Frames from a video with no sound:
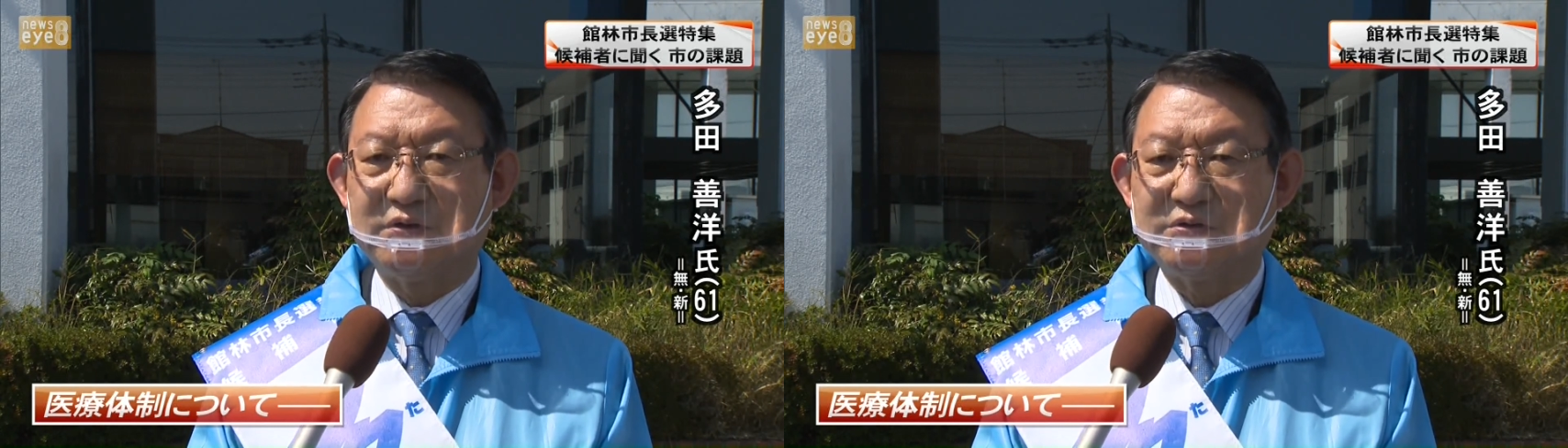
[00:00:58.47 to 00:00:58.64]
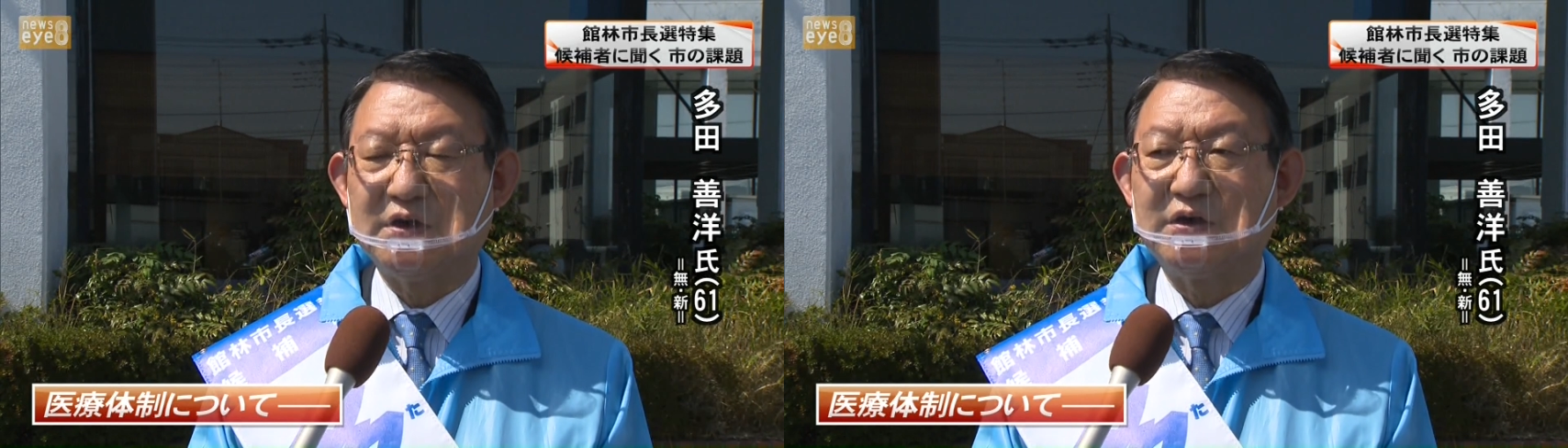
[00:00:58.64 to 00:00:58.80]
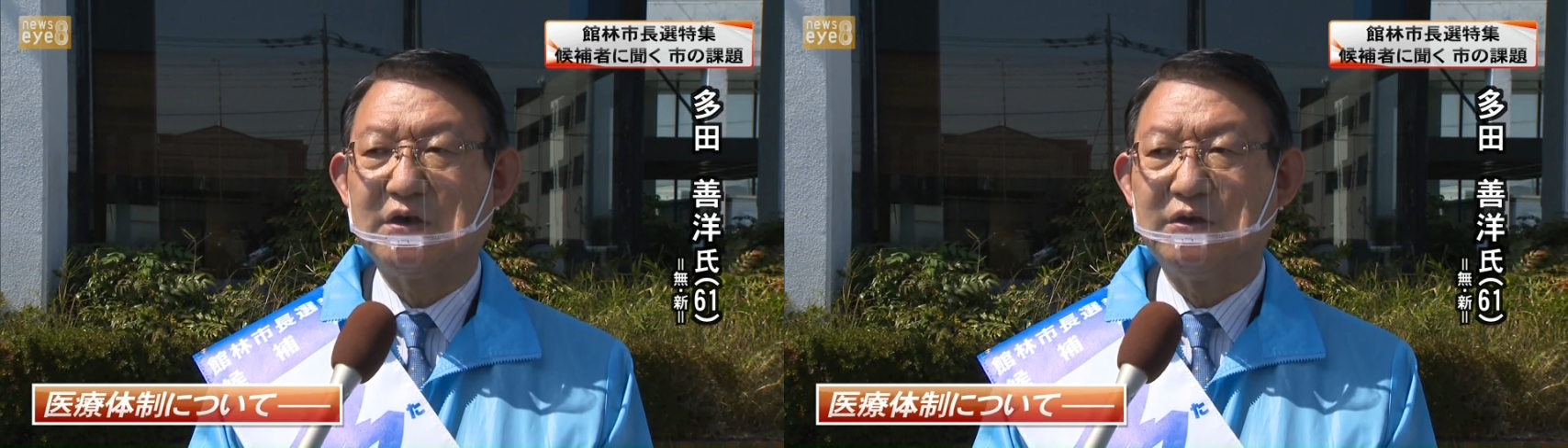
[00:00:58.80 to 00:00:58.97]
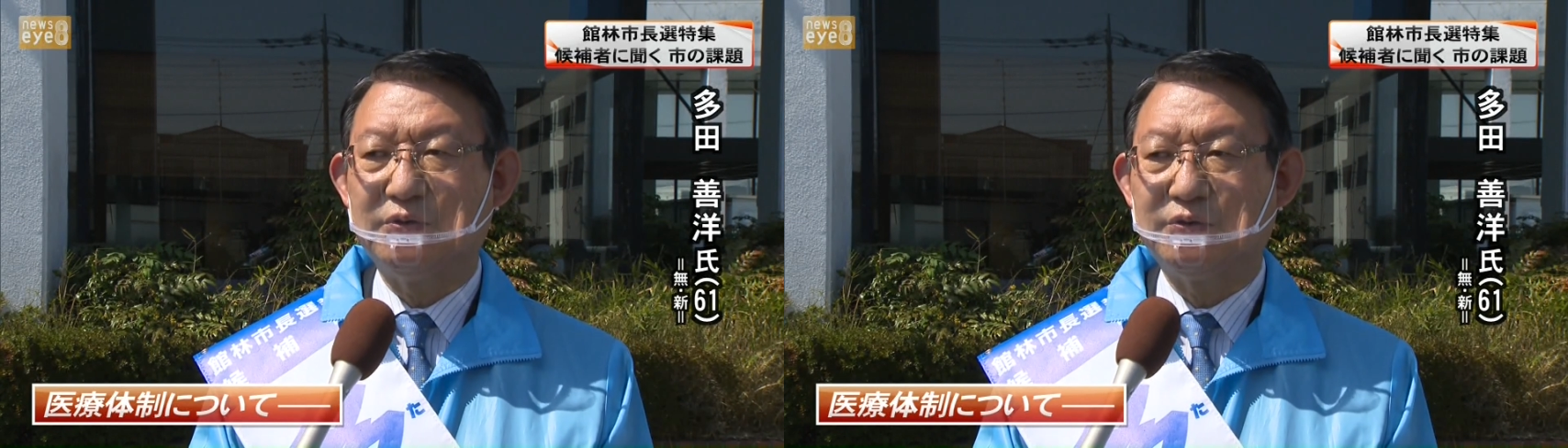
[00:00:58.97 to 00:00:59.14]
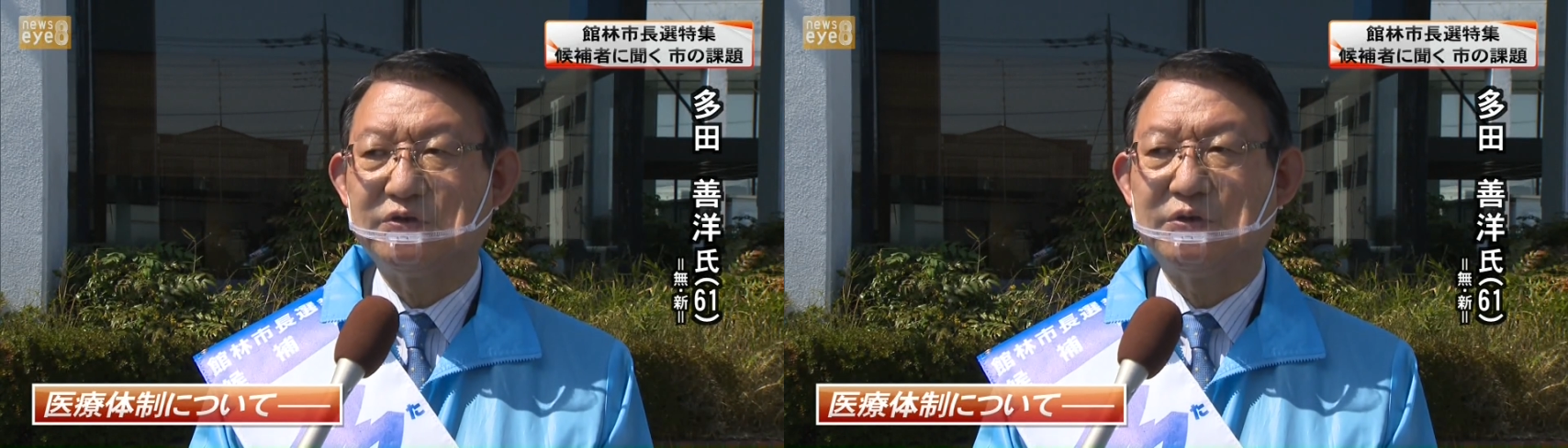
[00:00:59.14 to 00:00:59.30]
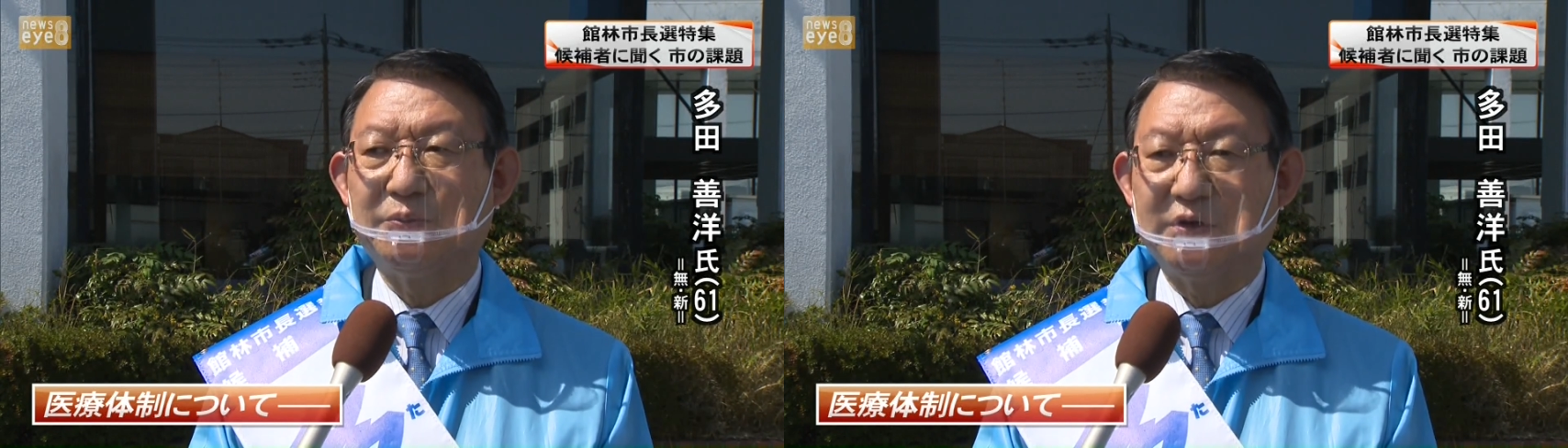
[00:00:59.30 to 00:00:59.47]
再開
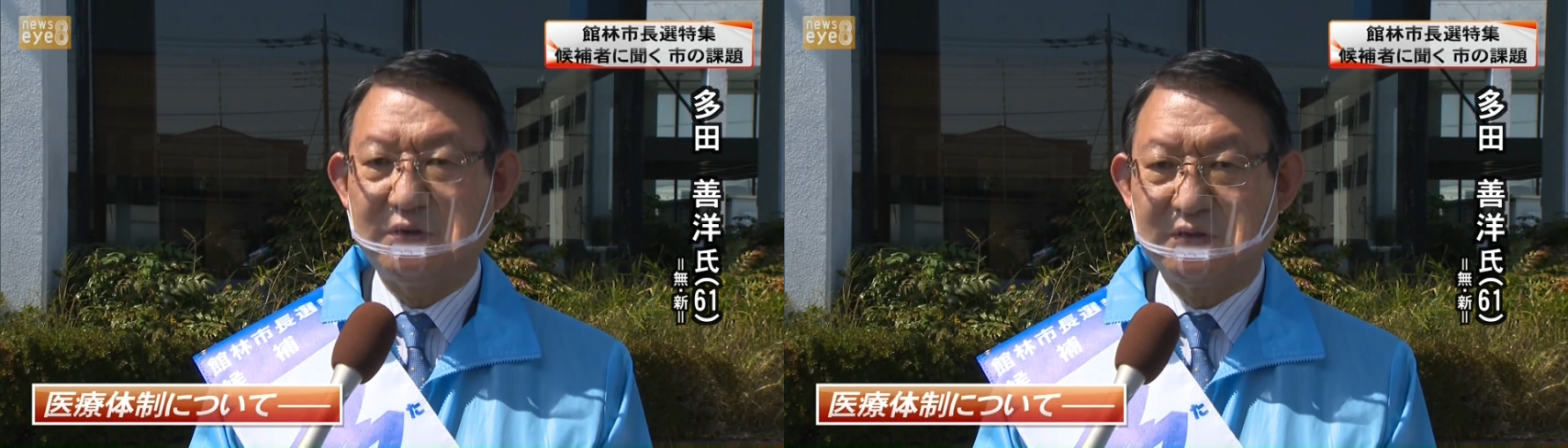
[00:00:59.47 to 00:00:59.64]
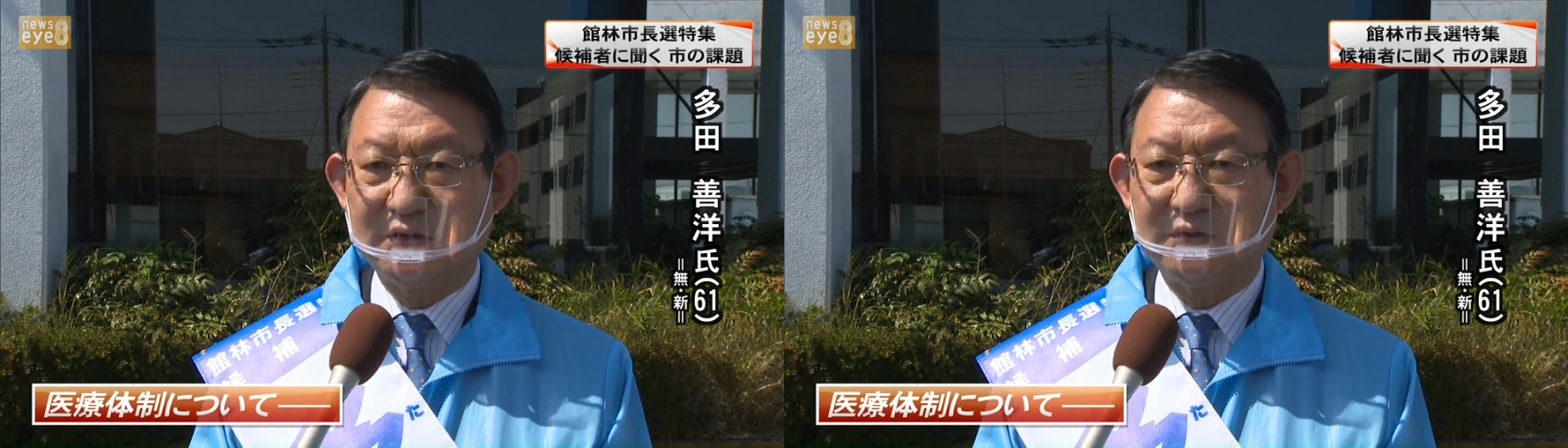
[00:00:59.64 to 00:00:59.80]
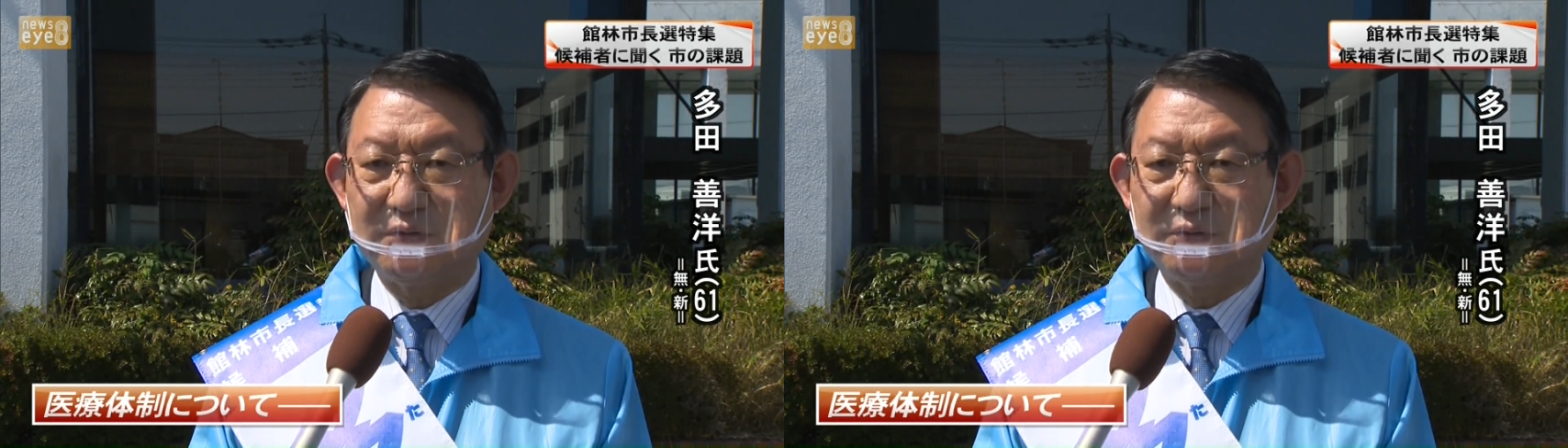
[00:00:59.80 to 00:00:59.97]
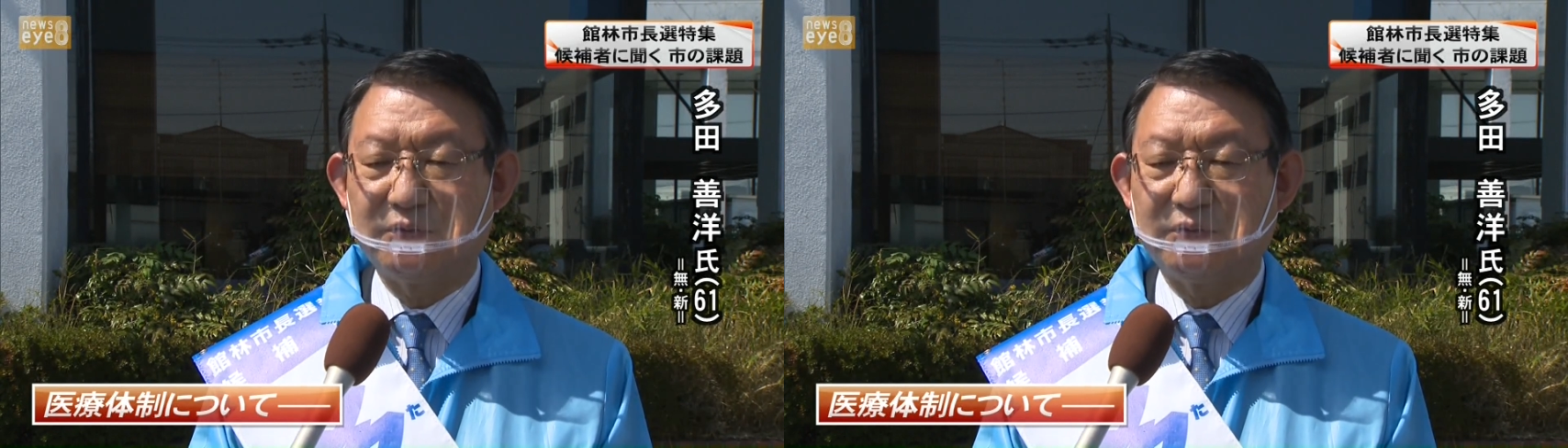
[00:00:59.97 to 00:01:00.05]
をしてもらいたい